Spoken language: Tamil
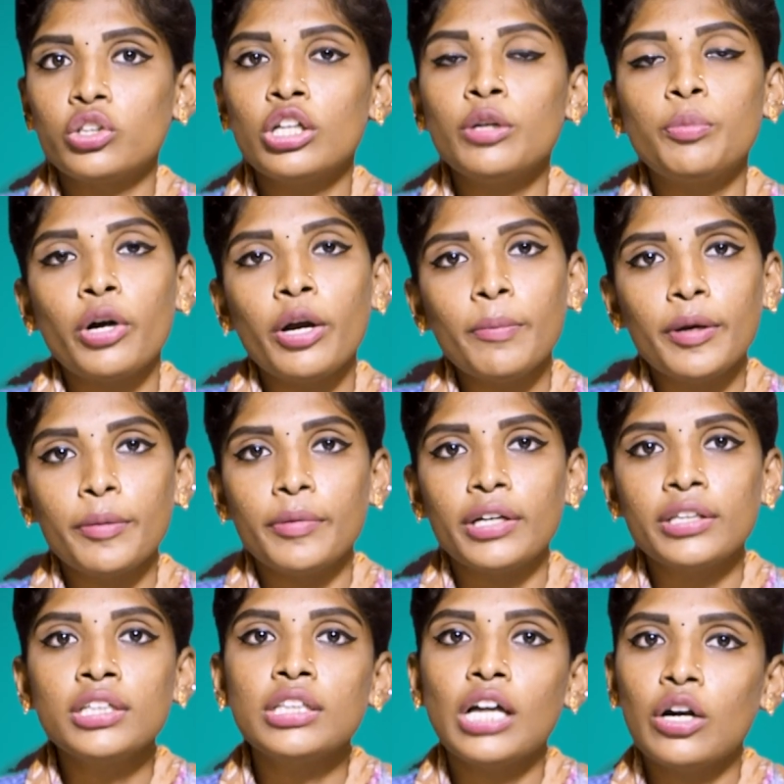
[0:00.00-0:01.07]
ஒருத்தர் புகைப்படம்
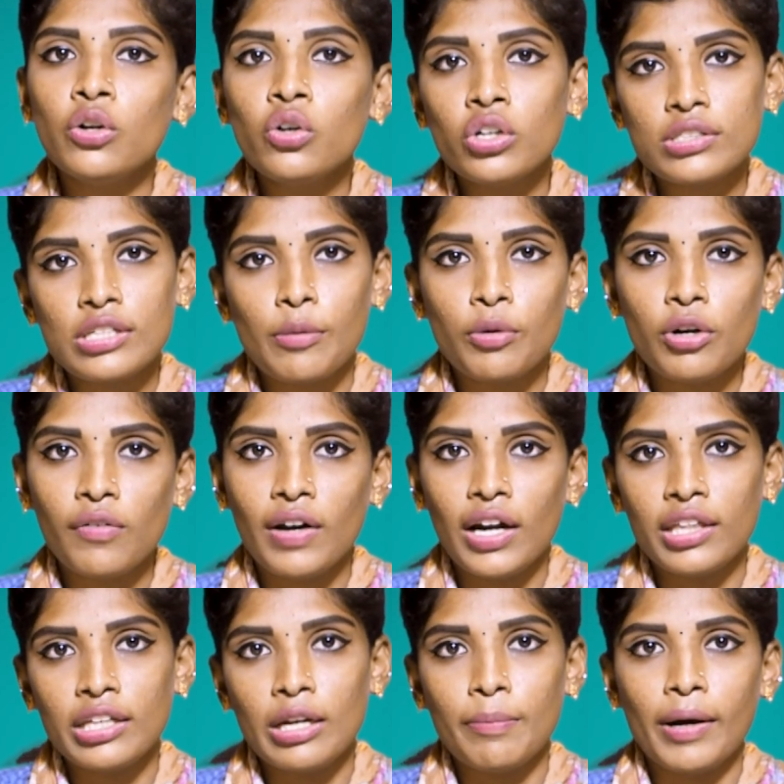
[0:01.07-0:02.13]
எடுத்து தன்னோட சமூக
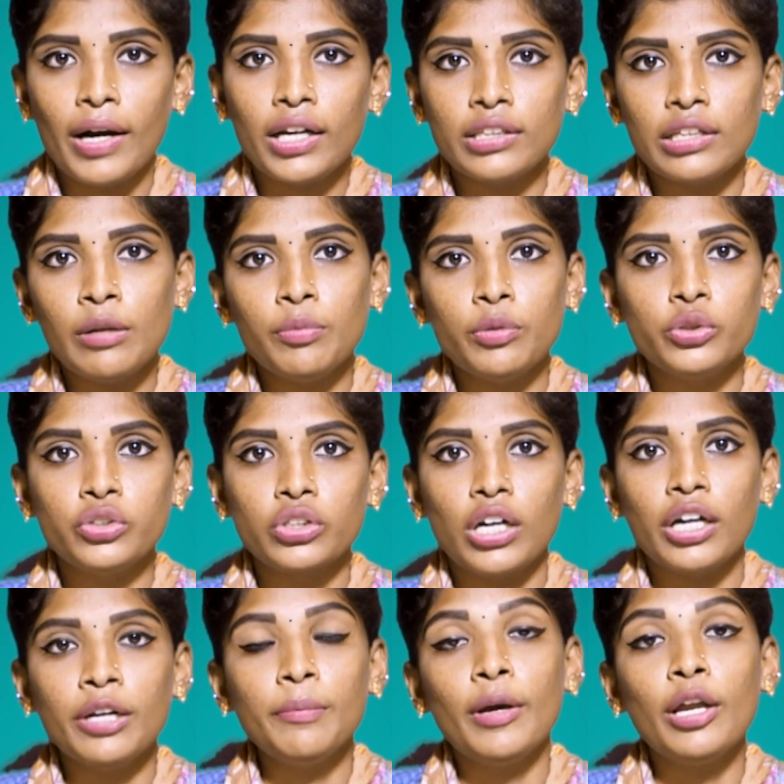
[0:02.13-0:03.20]
வலைதள பக்கத்துல
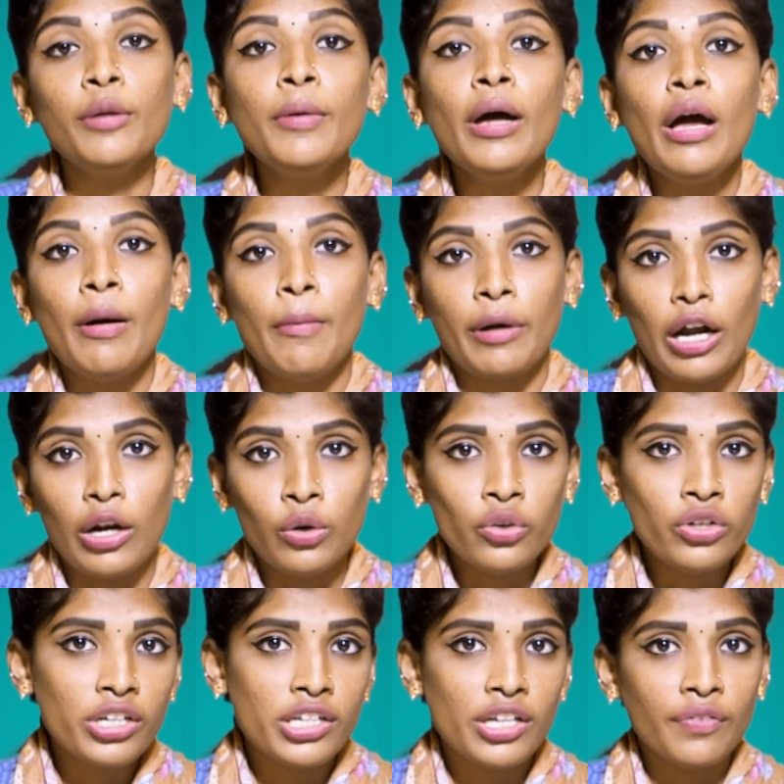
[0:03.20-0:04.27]
போட்டிருக்காரு மேலும்
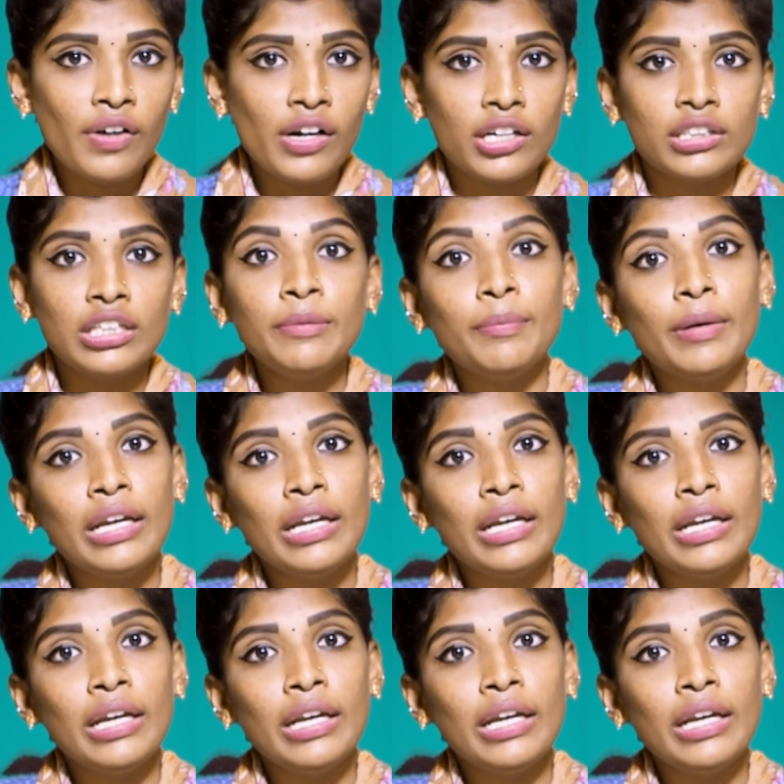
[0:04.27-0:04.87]
கல்லூரி நிர்வாகத்தின்